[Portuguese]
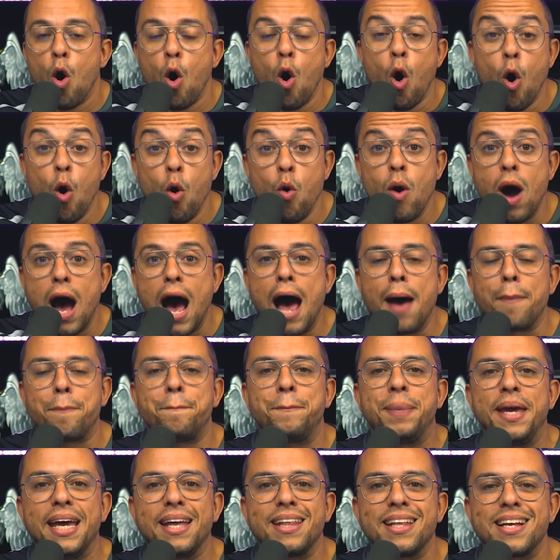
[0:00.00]
Ou
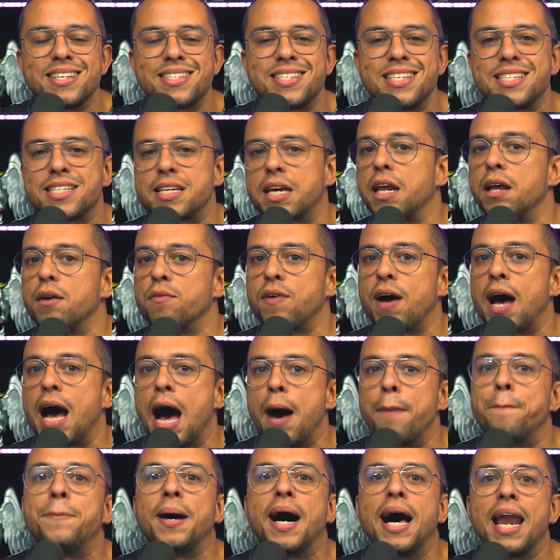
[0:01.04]
apenas escreva
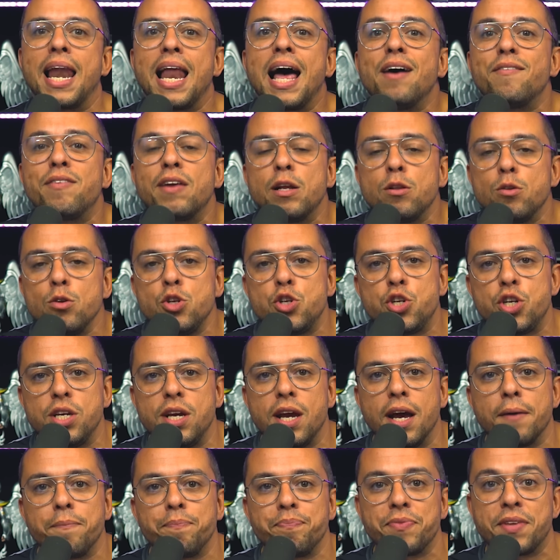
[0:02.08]
a palavra do
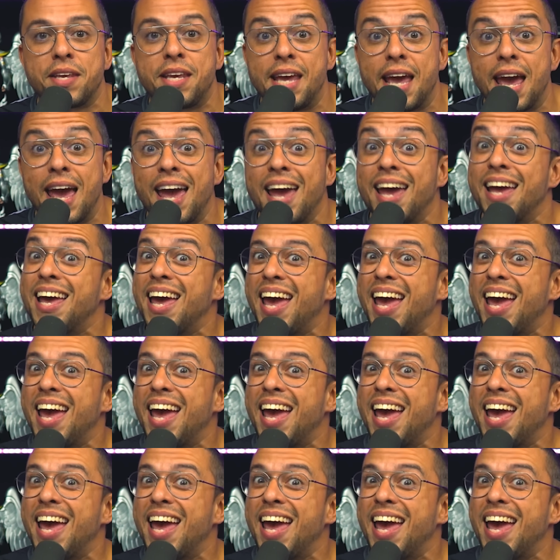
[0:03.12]
dia, que é